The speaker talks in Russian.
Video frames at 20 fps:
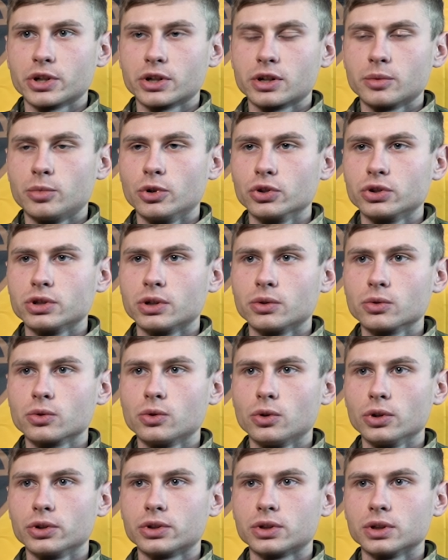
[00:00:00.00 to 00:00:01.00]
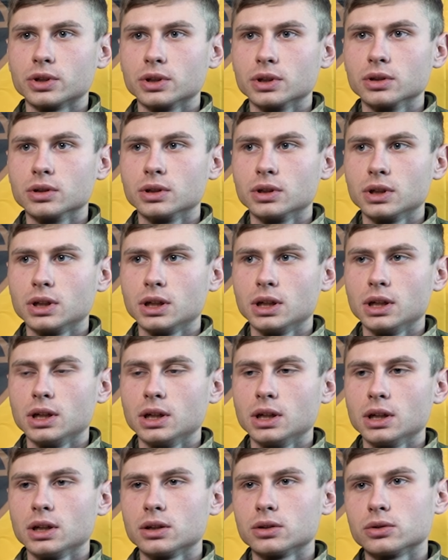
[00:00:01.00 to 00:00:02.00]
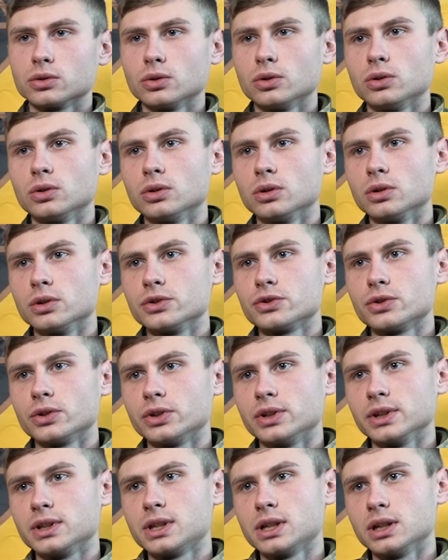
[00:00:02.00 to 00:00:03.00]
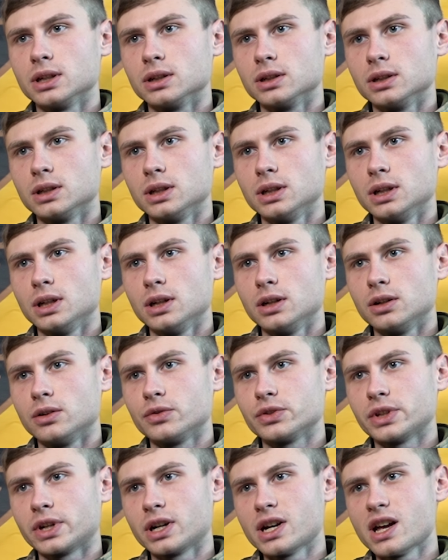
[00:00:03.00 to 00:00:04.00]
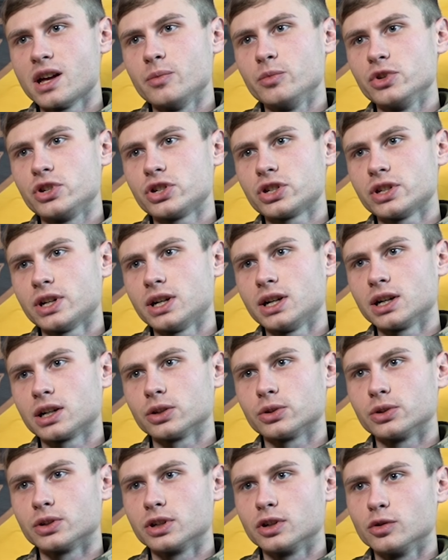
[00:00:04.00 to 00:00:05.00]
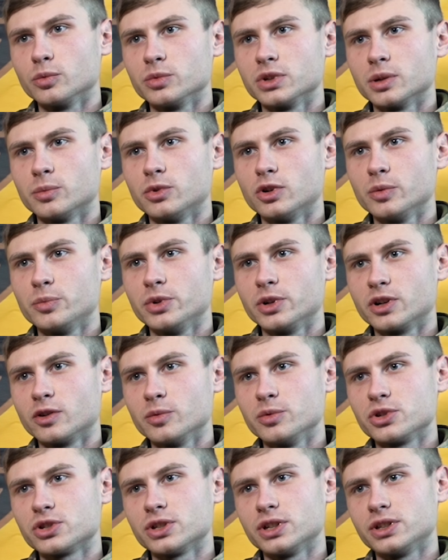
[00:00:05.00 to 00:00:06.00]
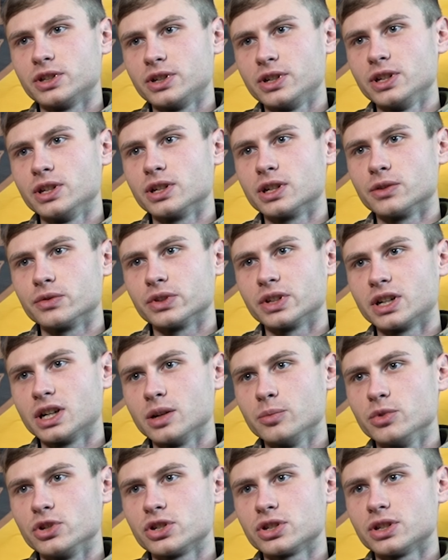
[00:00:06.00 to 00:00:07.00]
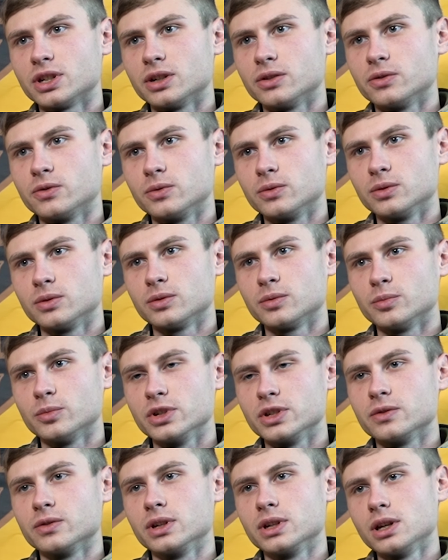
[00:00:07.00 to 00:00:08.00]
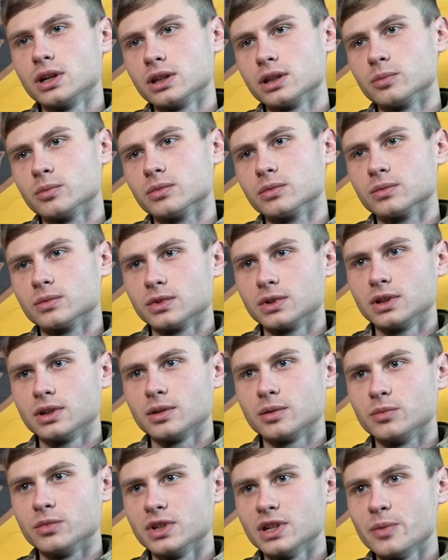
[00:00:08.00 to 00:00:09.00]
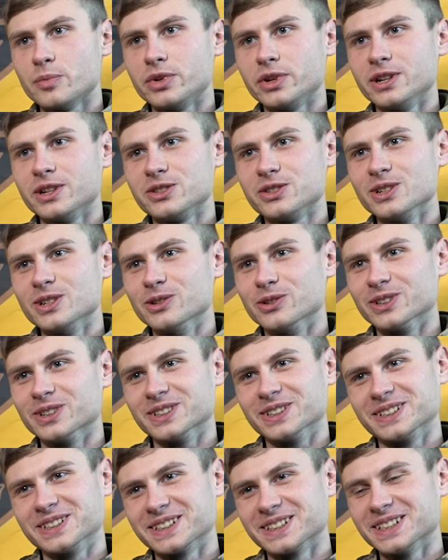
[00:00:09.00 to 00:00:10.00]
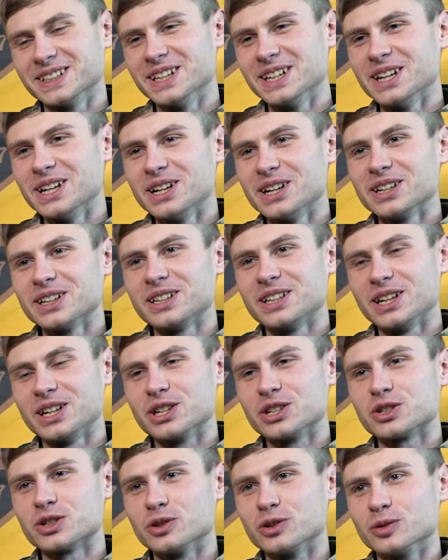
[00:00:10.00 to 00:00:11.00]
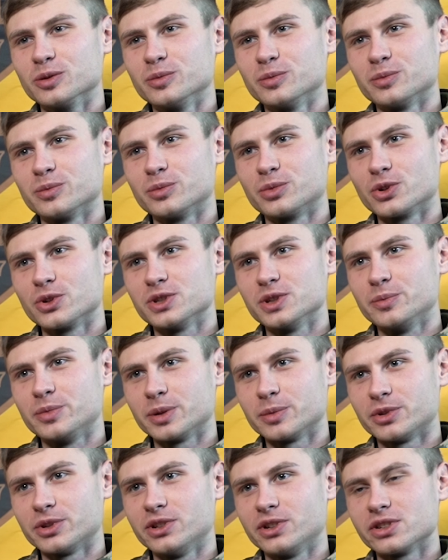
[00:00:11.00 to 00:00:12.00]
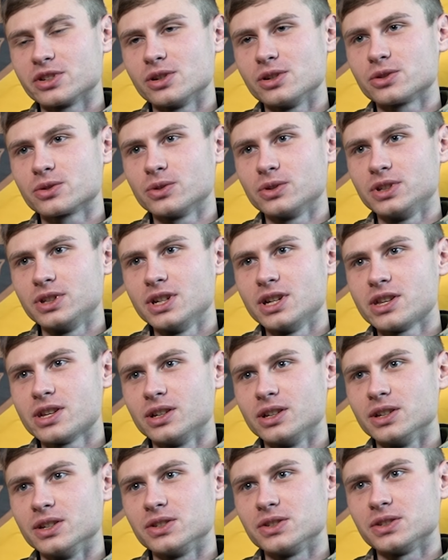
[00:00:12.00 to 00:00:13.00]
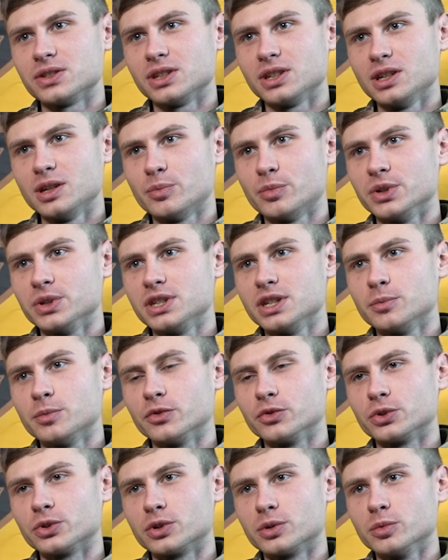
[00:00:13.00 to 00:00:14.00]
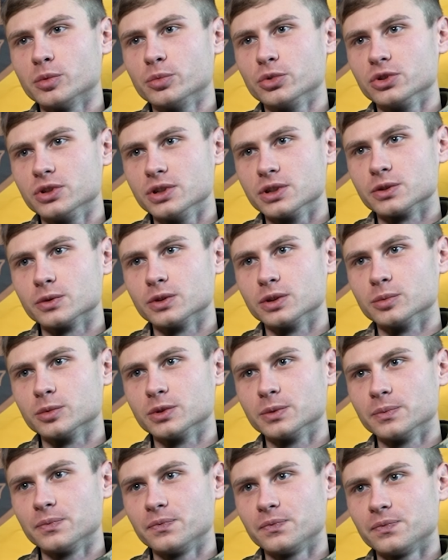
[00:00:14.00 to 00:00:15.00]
проработал год, э, но все-таки вторая мечта, которая у меня была первая мечта тренера, вторая мечта быть военным, меня пересилила я решил бросить преподавательскую деятельность и пойти по второму пути своему.